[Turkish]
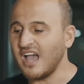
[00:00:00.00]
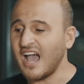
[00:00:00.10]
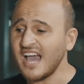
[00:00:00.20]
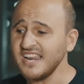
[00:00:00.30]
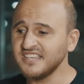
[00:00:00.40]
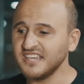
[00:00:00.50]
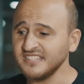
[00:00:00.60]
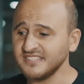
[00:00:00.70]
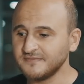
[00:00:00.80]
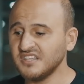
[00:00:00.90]

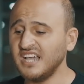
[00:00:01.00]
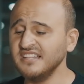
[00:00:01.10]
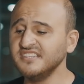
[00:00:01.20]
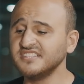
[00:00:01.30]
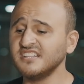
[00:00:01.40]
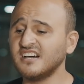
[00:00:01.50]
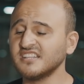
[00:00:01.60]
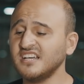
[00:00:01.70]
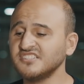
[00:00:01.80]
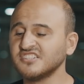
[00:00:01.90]
Herkes kendisini
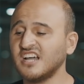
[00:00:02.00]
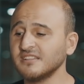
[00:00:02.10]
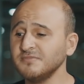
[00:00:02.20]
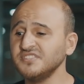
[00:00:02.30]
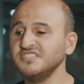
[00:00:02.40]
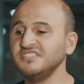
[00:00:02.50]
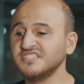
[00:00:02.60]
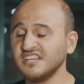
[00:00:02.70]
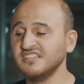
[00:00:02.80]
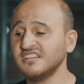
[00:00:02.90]
aradan çıkartmış
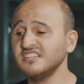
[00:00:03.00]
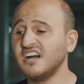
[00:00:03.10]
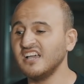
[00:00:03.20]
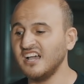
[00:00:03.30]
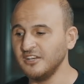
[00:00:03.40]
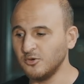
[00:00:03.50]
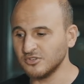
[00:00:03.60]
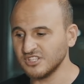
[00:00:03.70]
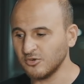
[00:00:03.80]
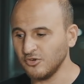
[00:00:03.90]
insanların hayaline
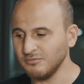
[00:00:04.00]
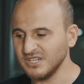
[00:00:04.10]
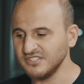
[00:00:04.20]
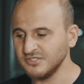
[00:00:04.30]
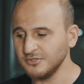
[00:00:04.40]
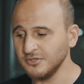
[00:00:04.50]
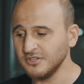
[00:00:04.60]
ortak olmak istiyor.